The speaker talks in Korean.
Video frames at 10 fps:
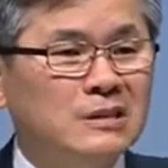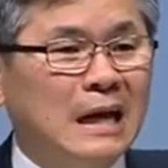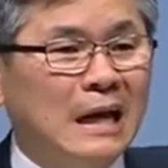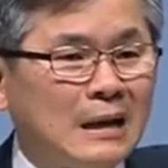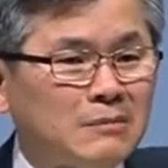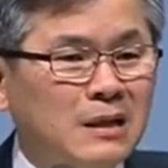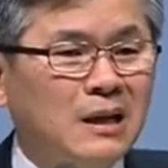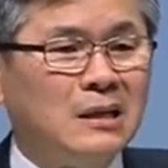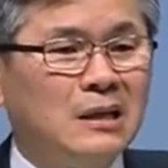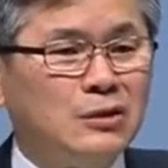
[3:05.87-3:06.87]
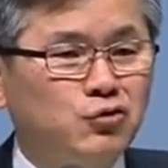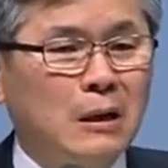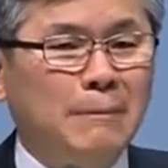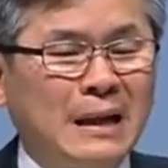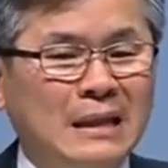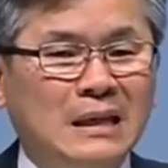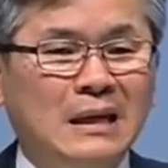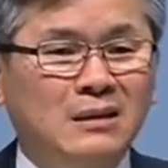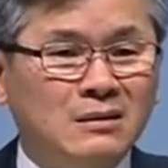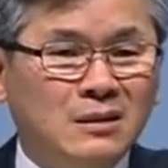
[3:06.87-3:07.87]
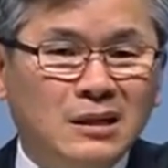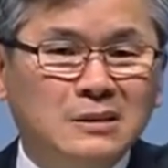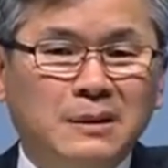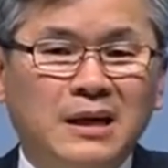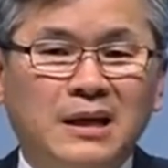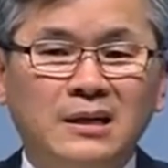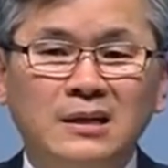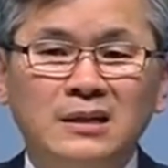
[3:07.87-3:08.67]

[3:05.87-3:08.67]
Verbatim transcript: 사람들에게 기준과 판단에 흔들리지 마라.